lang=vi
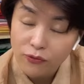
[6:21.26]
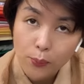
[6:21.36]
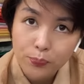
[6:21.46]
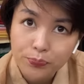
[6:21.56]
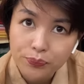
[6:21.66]
phông
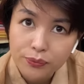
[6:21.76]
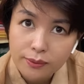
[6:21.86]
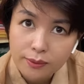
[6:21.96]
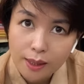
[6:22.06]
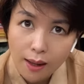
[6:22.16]

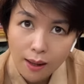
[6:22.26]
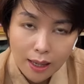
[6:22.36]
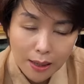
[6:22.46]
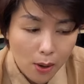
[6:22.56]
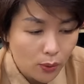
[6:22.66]
nhá
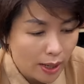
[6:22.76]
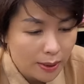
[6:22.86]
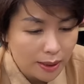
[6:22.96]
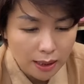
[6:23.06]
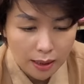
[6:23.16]
cái màu này
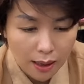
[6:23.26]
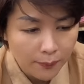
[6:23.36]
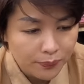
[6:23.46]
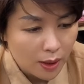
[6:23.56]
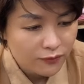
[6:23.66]
mình thấy là
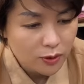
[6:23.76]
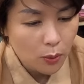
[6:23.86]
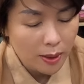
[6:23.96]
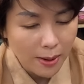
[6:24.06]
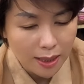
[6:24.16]
ví dụ
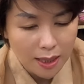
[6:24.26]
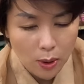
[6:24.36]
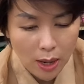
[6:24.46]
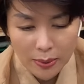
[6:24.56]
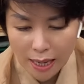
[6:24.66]
mình mặc lên một
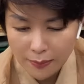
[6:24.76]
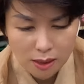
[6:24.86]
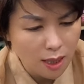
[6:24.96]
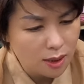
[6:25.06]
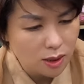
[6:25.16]
cái mình cảm thấy
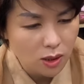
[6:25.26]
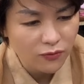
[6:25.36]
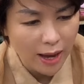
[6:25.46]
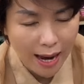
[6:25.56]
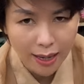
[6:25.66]
rất là sướng
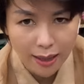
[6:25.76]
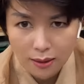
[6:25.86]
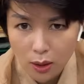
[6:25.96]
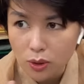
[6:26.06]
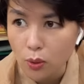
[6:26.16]
và ai
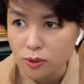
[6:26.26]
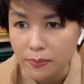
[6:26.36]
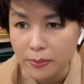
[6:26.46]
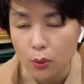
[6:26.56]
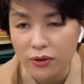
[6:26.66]
nếu như hôm trước
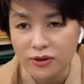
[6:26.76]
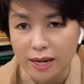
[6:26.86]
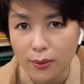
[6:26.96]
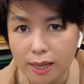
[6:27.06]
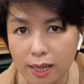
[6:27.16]
mình quay
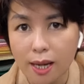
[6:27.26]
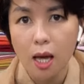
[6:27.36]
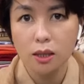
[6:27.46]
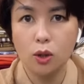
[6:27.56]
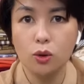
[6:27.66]
video lên ấy
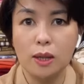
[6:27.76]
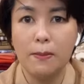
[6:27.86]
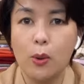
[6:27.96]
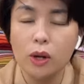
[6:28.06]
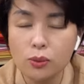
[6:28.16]
thì có thể
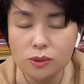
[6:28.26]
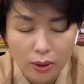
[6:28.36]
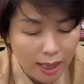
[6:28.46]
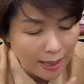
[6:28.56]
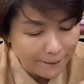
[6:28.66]
màu nó không rõ
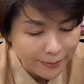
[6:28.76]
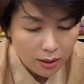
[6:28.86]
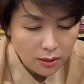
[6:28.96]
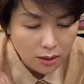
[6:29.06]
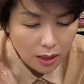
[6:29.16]
nét lắm
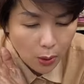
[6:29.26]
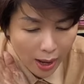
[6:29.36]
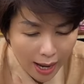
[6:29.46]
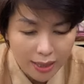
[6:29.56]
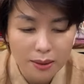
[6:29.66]
nhưng nếu
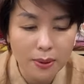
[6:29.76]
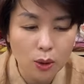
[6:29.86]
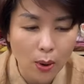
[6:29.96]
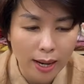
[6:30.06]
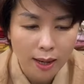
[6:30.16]
ai nhìn bên
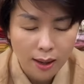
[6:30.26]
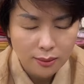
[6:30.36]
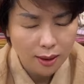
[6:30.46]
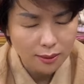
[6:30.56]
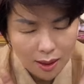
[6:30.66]
ngoài
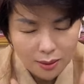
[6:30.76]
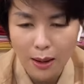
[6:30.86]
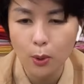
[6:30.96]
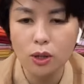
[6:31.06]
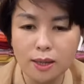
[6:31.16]
thì tất
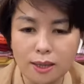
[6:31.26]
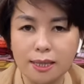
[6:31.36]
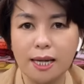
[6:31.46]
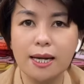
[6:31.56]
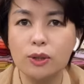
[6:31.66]
cả mọi người nhìn
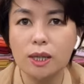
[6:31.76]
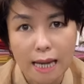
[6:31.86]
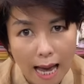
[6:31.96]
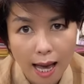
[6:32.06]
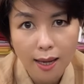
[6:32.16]
thấy đều thích
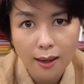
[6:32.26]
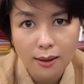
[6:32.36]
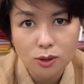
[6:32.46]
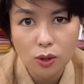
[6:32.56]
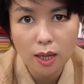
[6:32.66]
cả
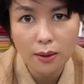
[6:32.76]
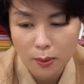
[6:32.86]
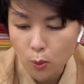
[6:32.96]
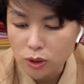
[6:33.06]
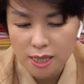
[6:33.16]
cho nên là
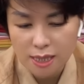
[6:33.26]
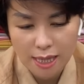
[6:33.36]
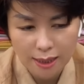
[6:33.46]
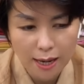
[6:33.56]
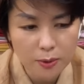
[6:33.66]
mình muốn chia
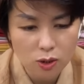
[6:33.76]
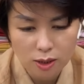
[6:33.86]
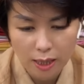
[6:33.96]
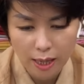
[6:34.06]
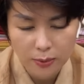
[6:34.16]
sẻ thêm để cho
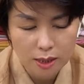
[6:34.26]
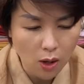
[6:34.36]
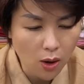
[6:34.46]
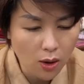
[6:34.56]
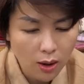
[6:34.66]
chị em nhìn
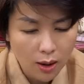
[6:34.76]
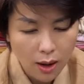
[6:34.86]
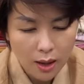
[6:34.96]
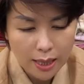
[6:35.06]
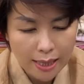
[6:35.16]
rõ
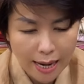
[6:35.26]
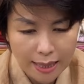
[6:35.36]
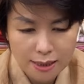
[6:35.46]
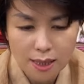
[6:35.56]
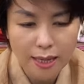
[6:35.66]
à, cái kẻ
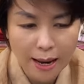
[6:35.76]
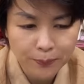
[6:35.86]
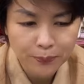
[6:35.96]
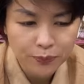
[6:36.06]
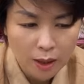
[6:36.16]
này rất là đẹp
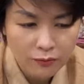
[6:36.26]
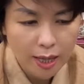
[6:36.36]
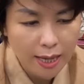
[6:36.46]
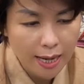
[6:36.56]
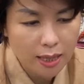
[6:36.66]
và
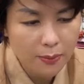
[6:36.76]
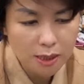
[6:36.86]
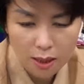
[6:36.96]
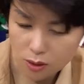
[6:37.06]
cái kẻ này bây giờ cái